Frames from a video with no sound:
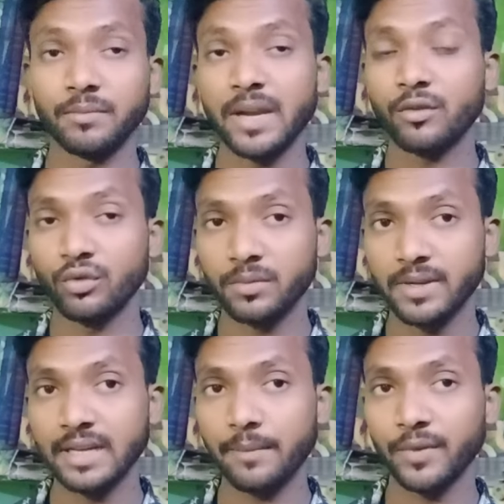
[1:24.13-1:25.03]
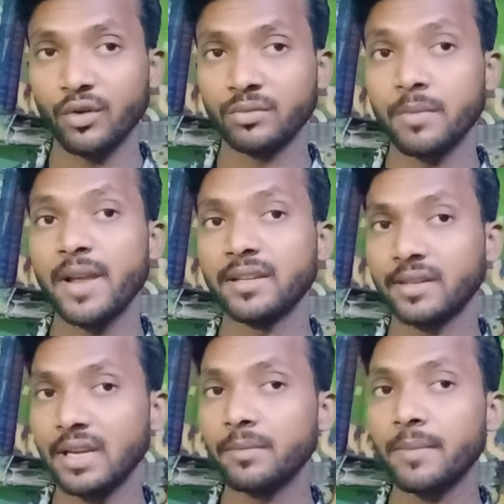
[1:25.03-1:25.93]
खुद भी काम किया इसमें मैं
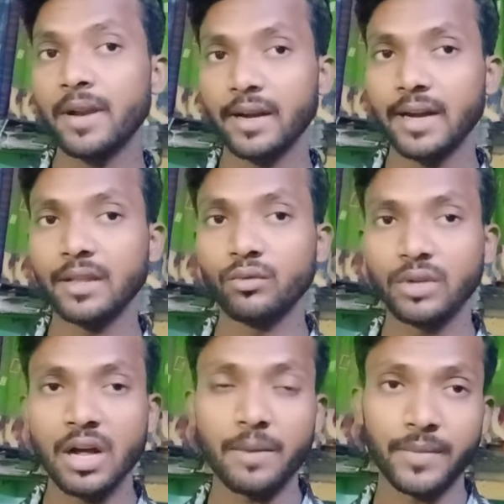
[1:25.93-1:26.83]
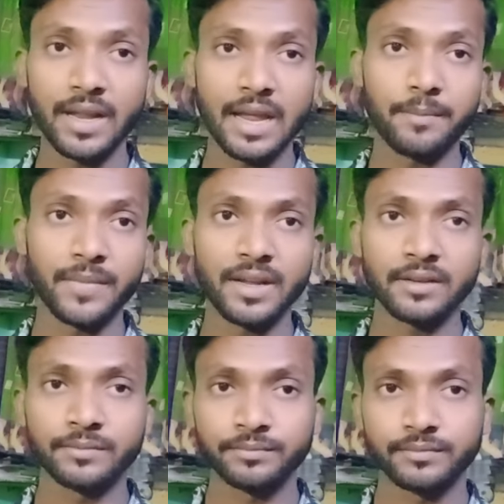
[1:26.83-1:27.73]
स्क्रीन पे मैं लगा दूंगा अपने ऐप में
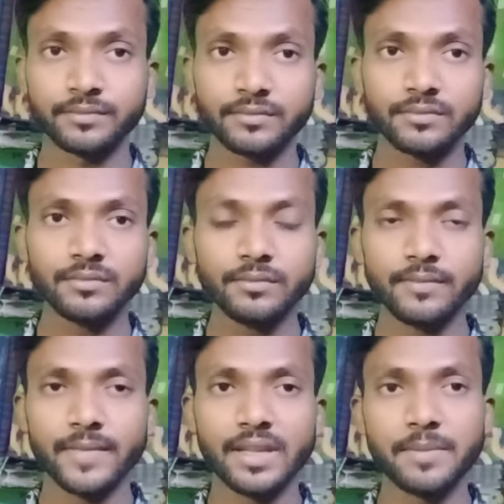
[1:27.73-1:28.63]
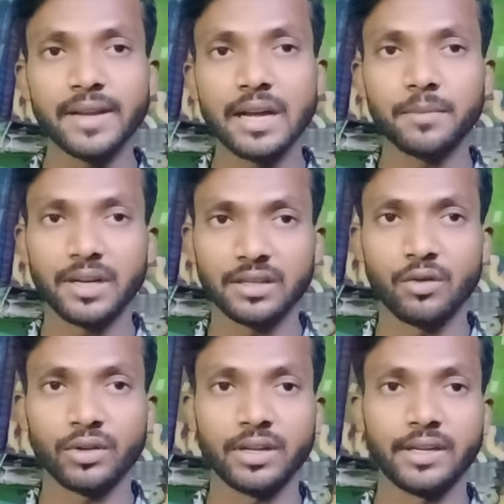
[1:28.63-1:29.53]
कि मैं काम करता हूँ
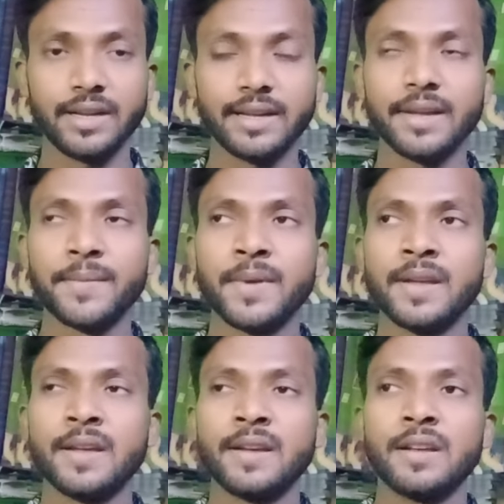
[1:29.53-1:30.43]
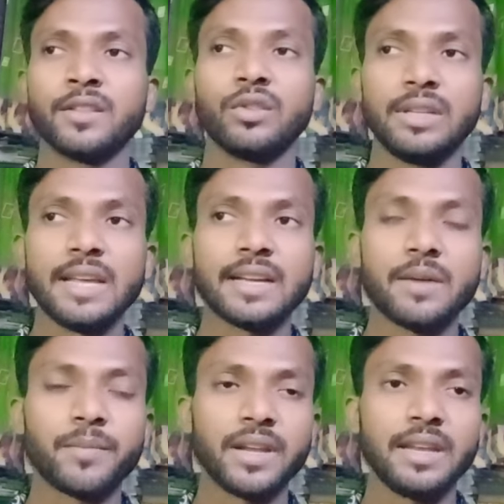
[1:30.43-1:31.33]
कि नहीं ठीक है तो ये
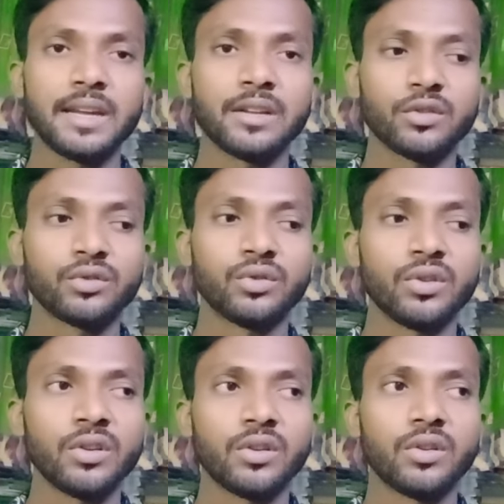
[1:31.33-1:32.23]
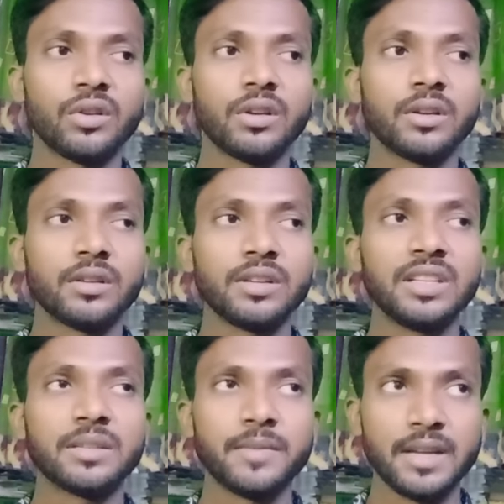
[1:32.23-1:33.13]
कंपनी है ना दोस्तों
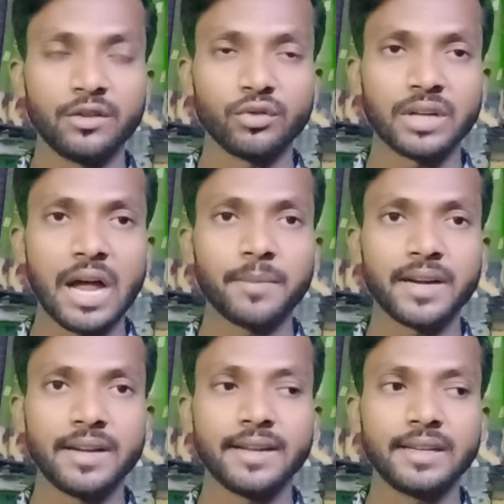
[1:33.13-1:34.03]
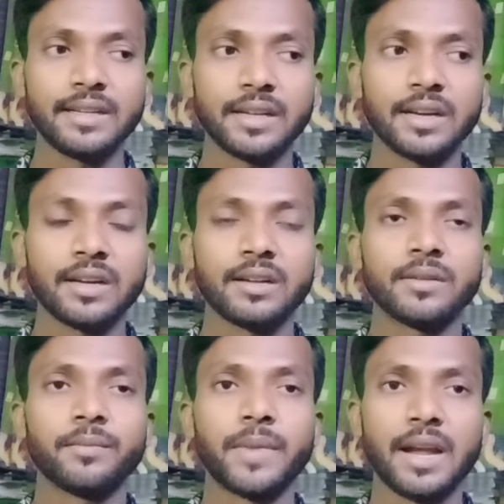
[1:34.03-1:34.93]
इसमें जो काम करने के लिए ना
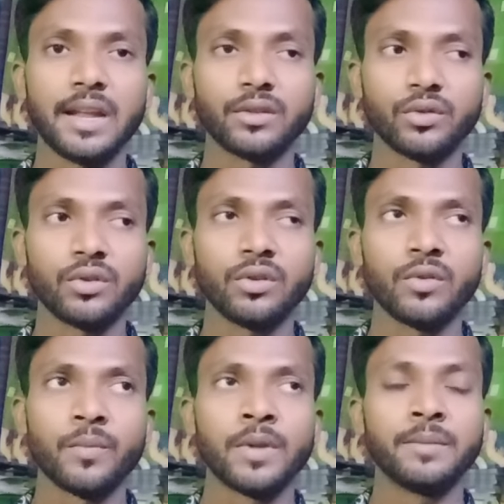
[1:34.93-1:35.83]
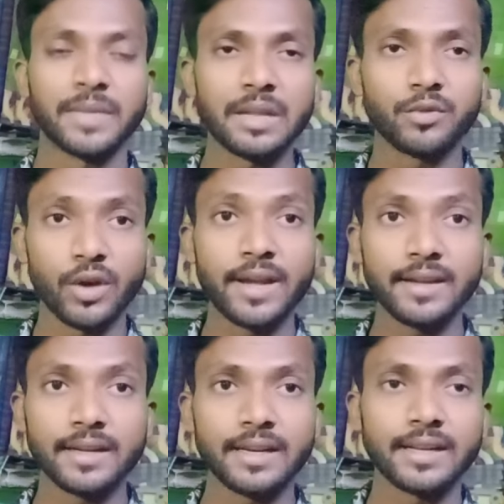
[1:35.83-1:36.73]
पहला तो मतलब ज्वाइनिंग
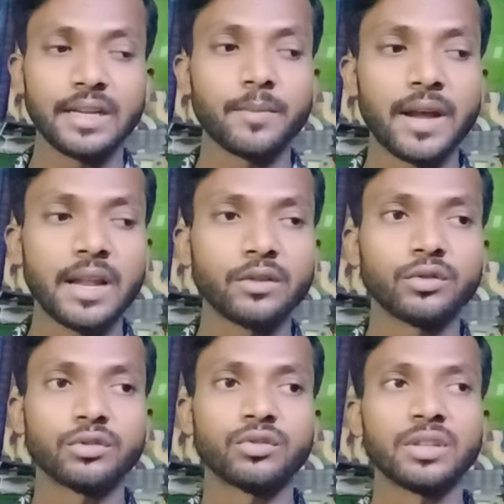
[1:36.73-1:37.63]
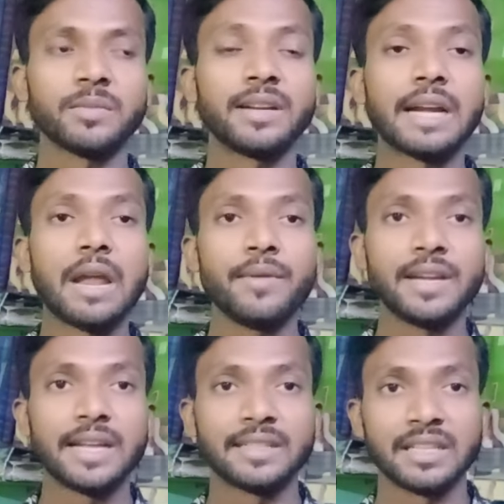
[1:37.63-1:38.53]
करने के लिए पहला तो दोस्तों इसमें ड्राइविंग
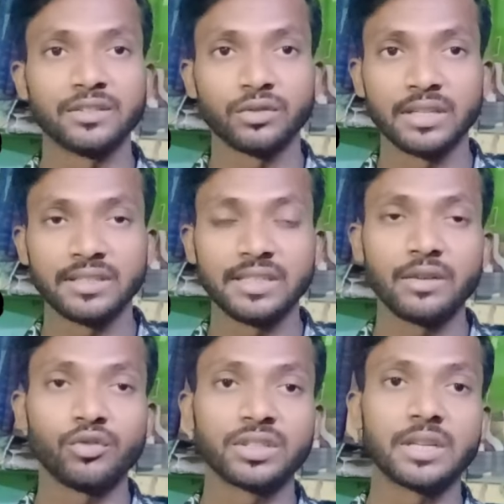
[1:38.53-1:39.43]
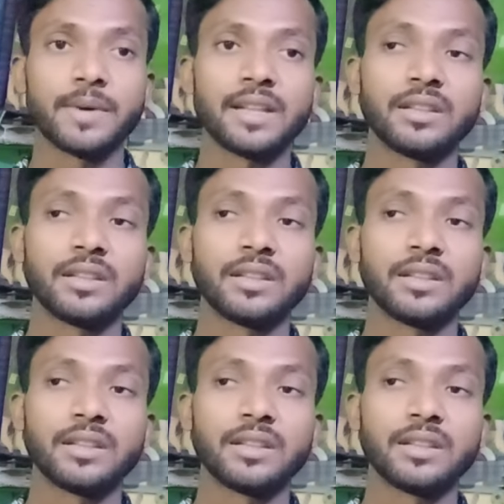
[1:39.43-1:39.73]
लाइसेंस होना चाहिए उसके बाद